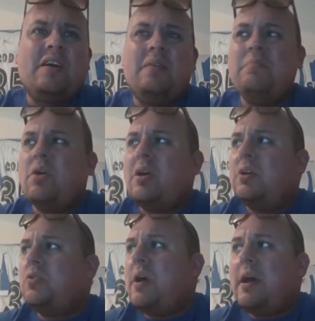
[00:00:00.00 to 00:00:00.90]

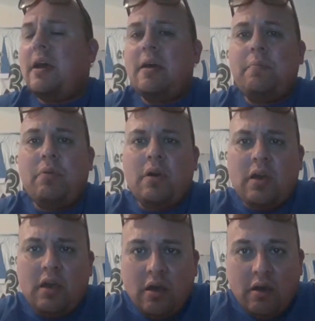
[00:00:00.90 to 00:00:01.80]
campionato e, e
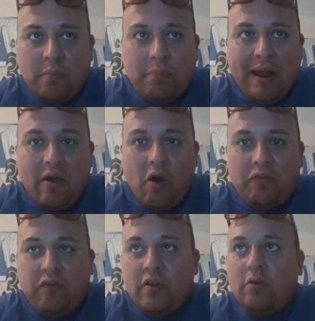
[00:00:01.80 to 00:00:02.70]
poi
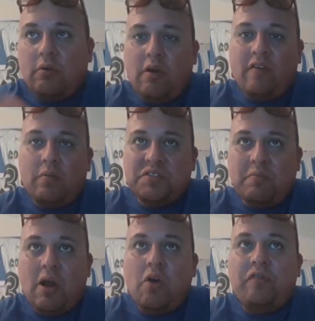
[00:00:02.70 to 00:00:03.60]
playoff, quei famosi
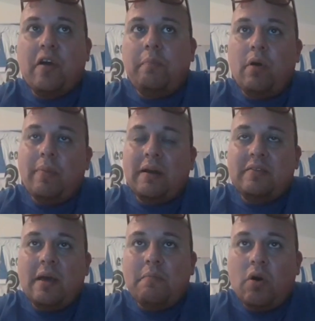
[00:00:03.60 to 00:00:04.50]
playoff che poi
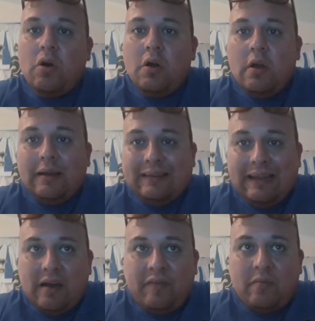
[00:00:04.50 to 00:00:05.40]
perdemmo
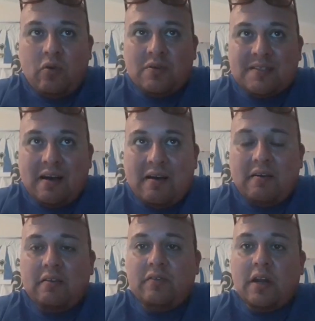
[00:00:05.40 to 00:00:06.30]
nella
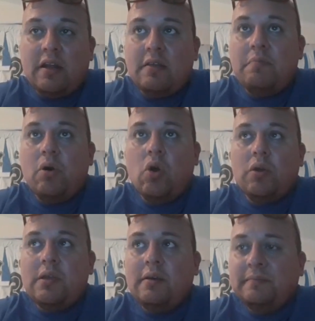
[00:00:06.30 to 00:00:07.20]
famosa finale di
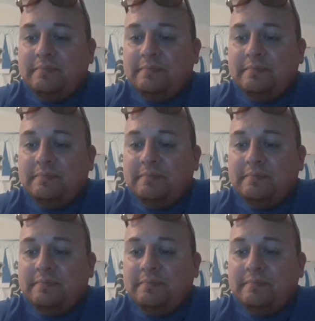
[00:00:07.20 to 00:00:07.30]
Bologna.